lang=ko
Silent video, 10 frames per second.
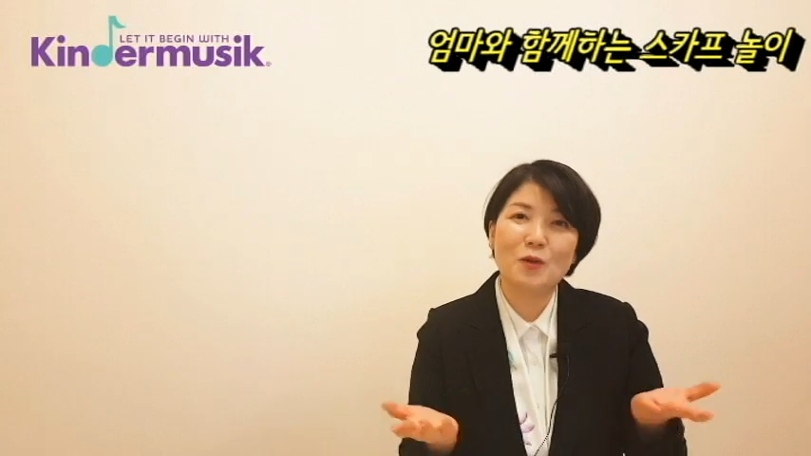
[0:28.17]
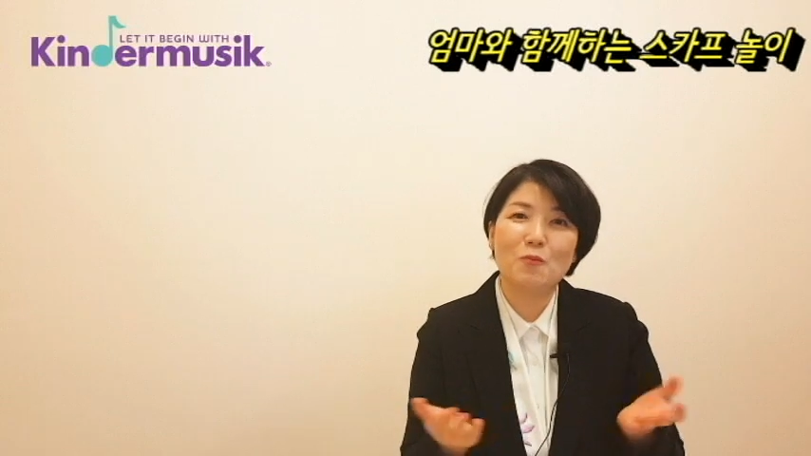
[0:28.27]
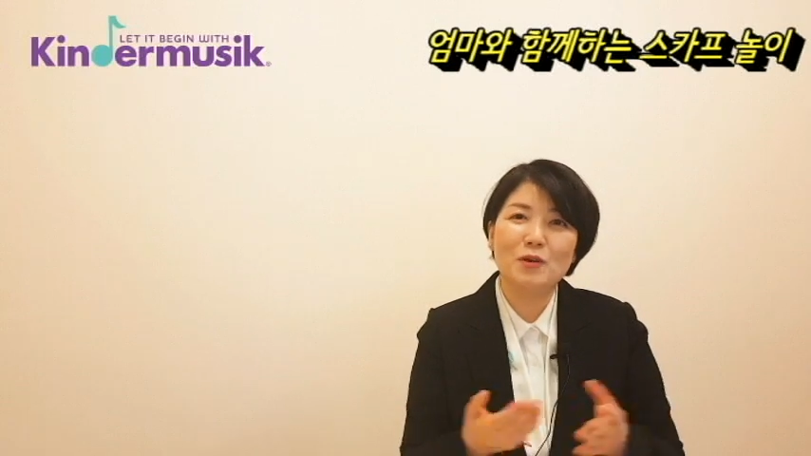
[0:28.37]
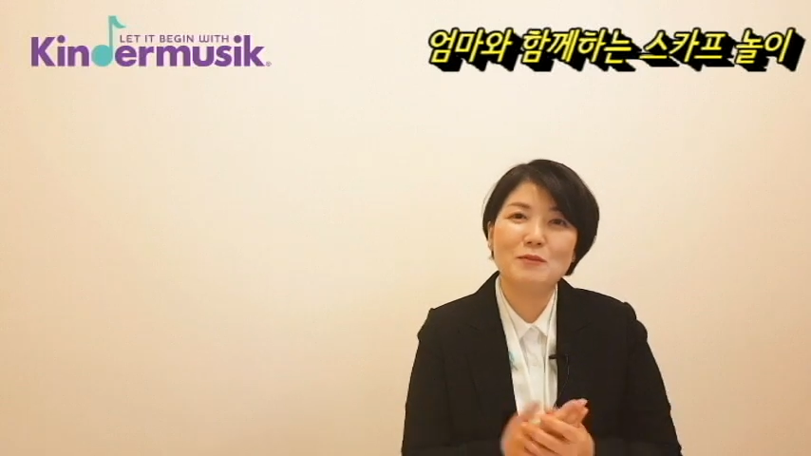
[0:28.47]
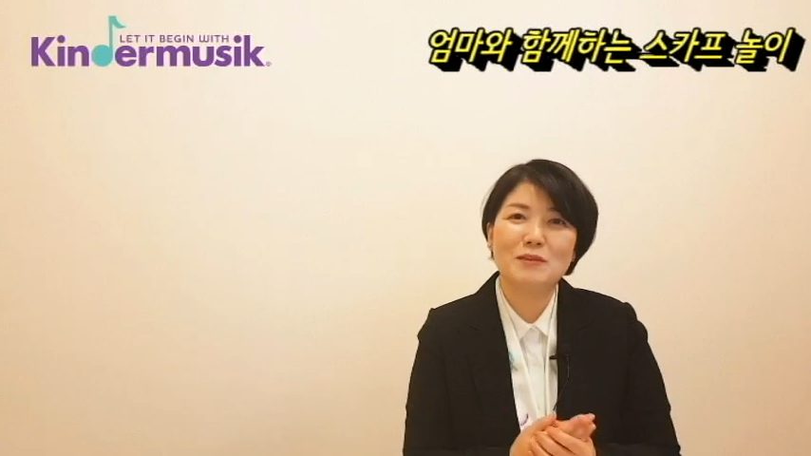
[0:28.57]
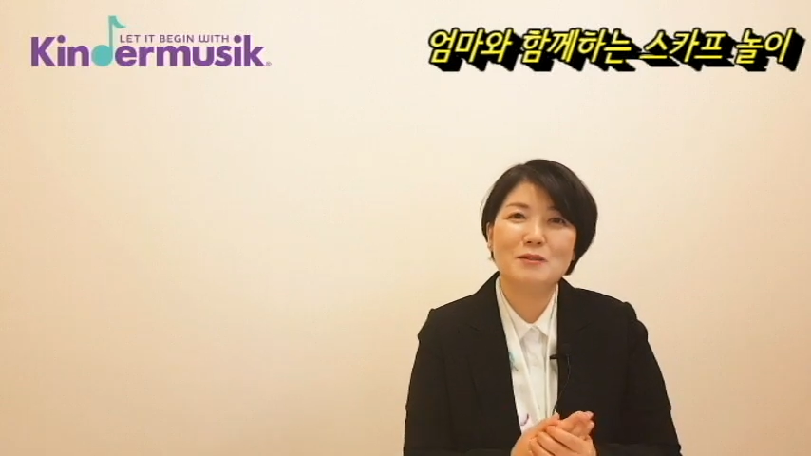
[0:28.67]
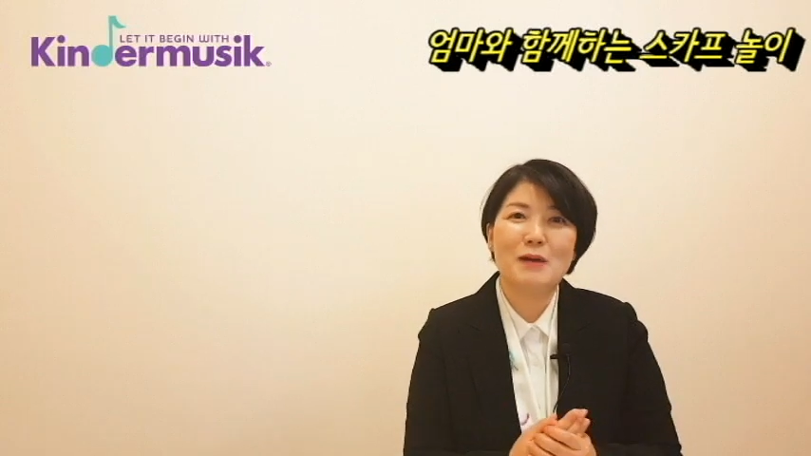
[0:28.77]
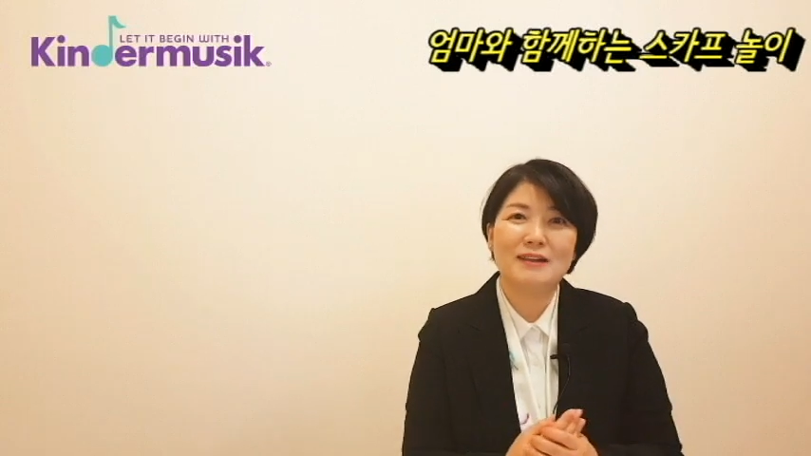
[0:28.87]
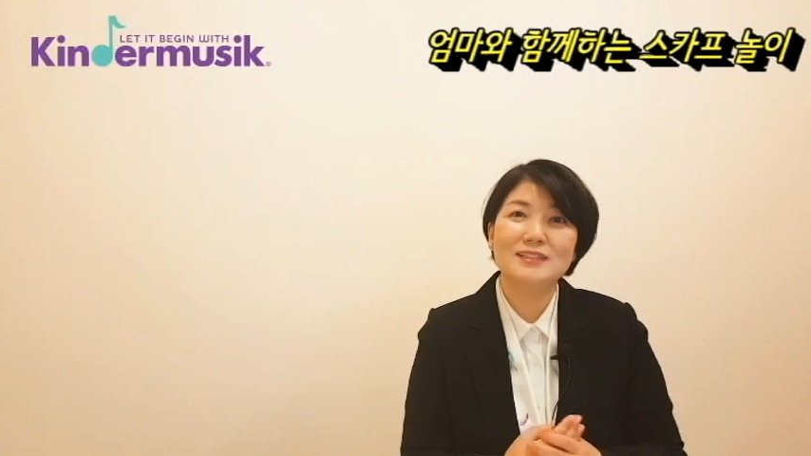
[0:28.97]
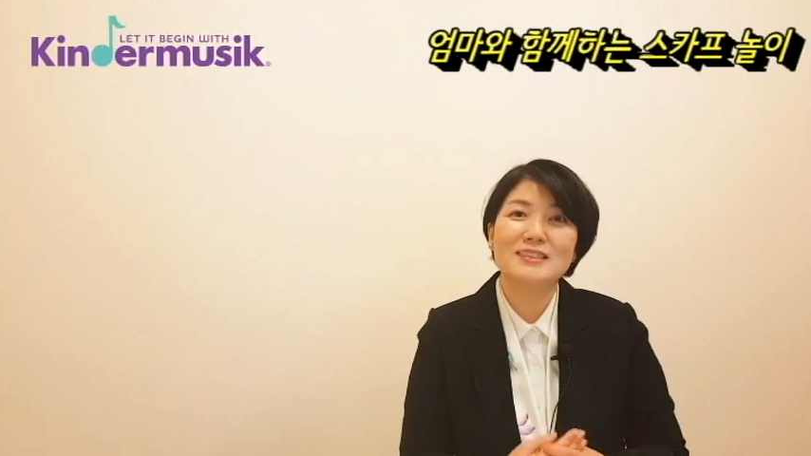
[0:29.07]
어머님들
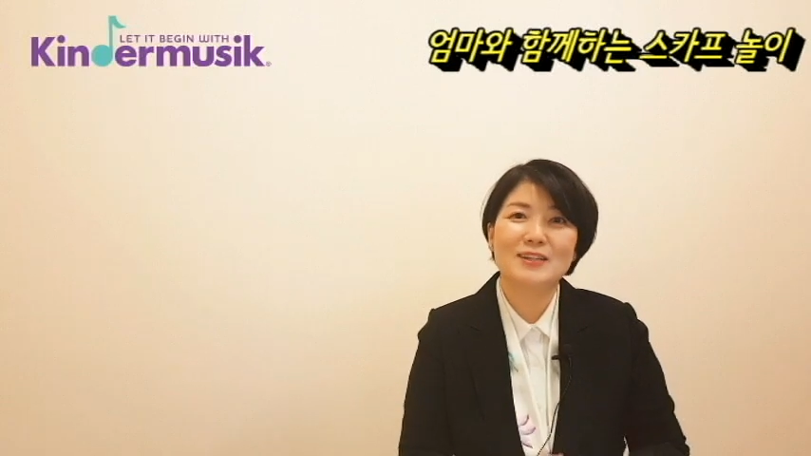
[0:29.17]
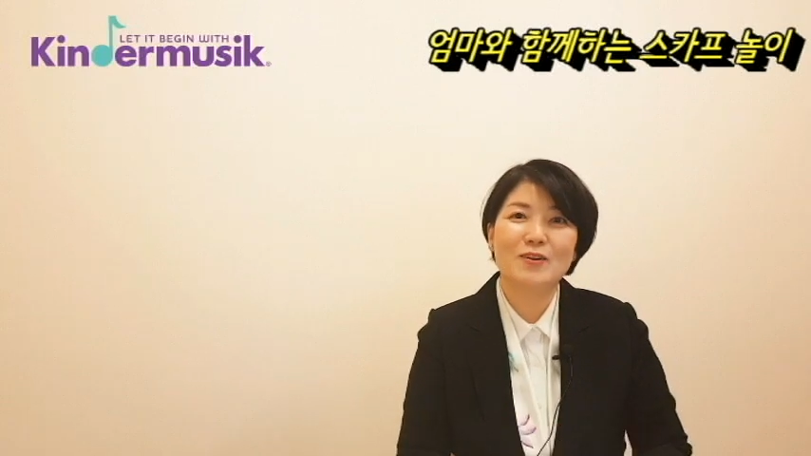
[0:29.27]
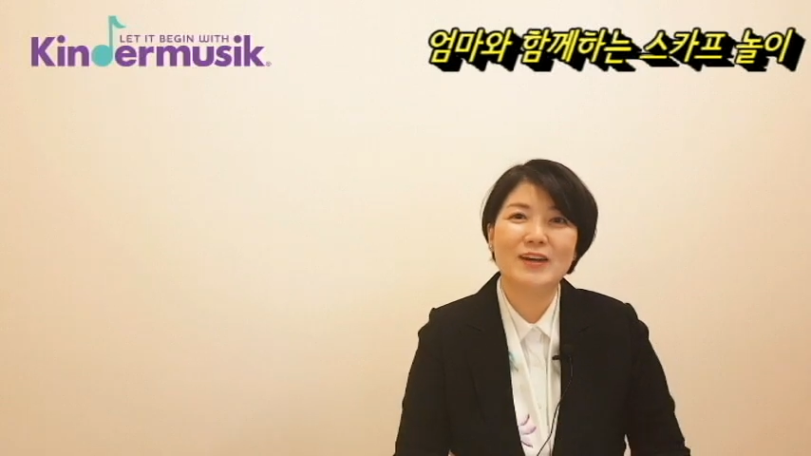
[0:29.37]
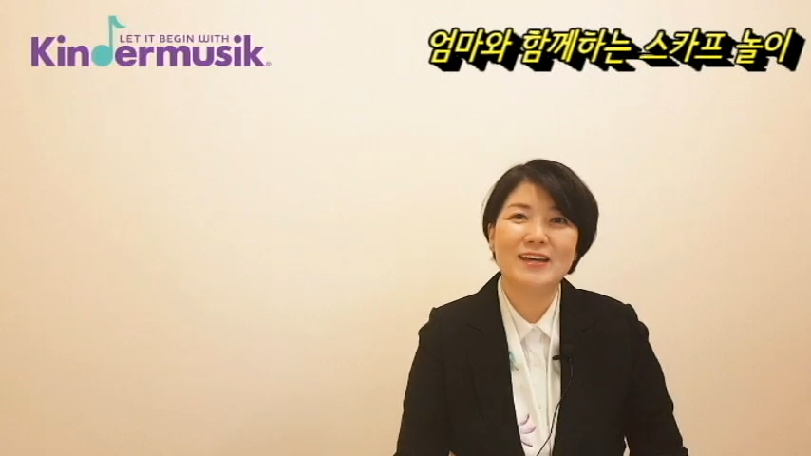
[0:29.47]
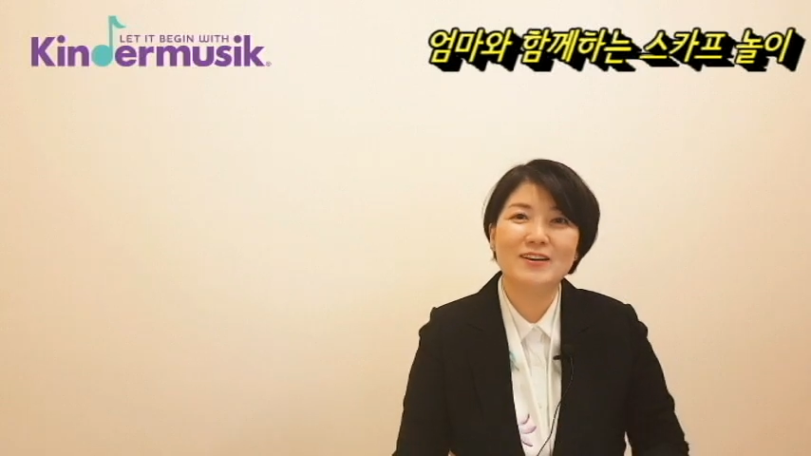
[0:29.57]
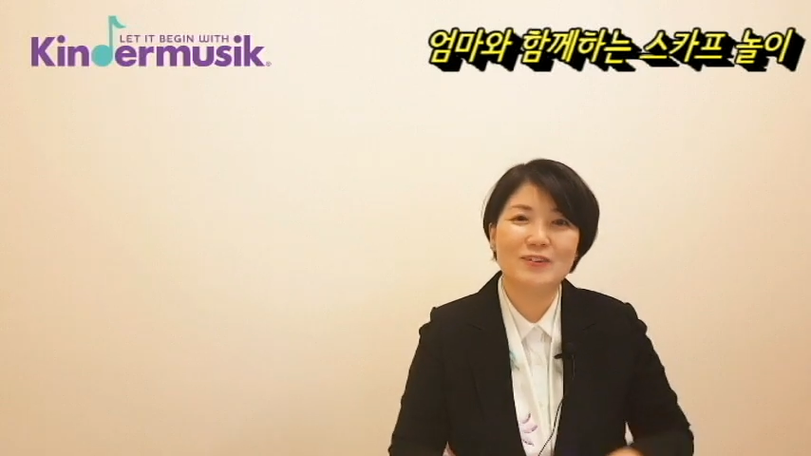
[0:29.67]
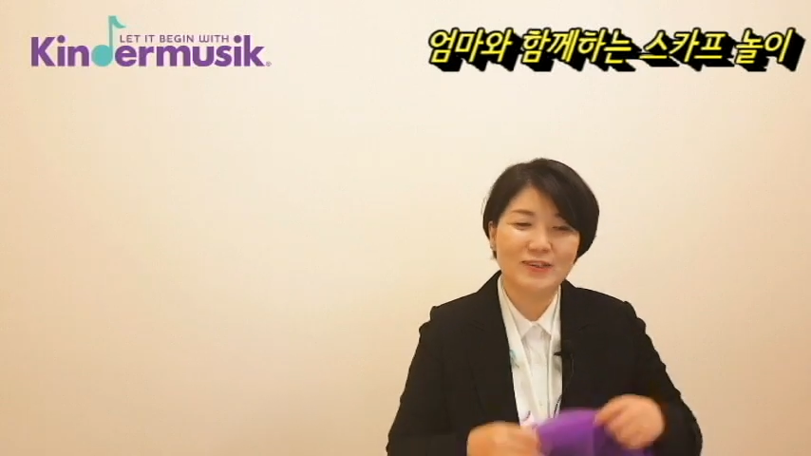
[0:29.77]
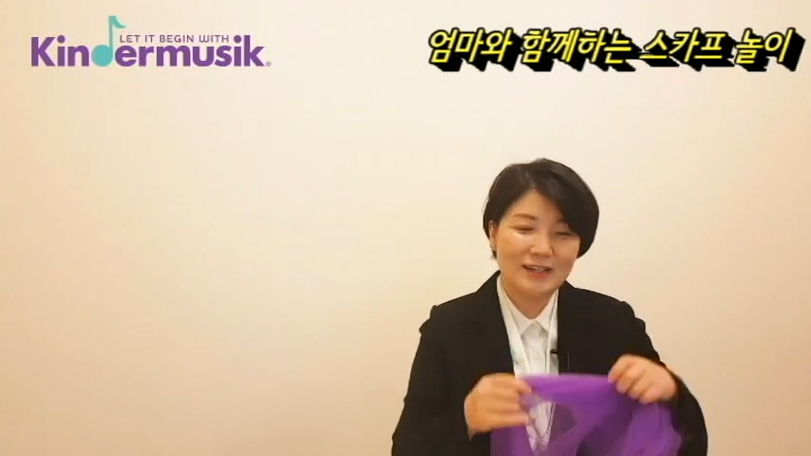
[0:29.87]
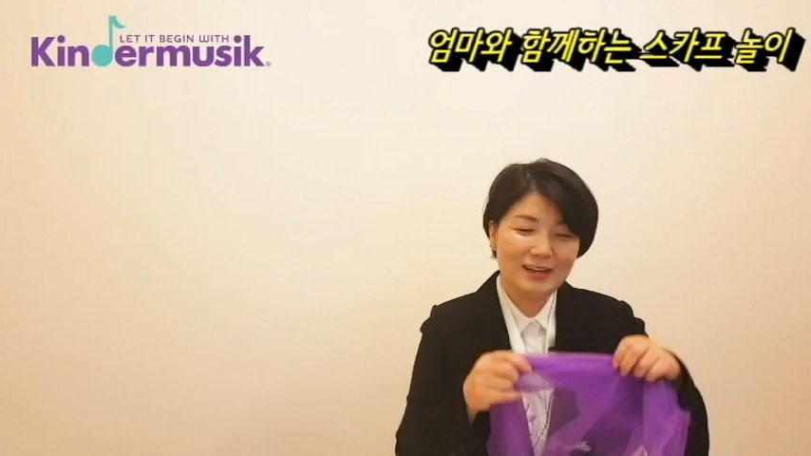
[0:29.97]
많으실 거예요.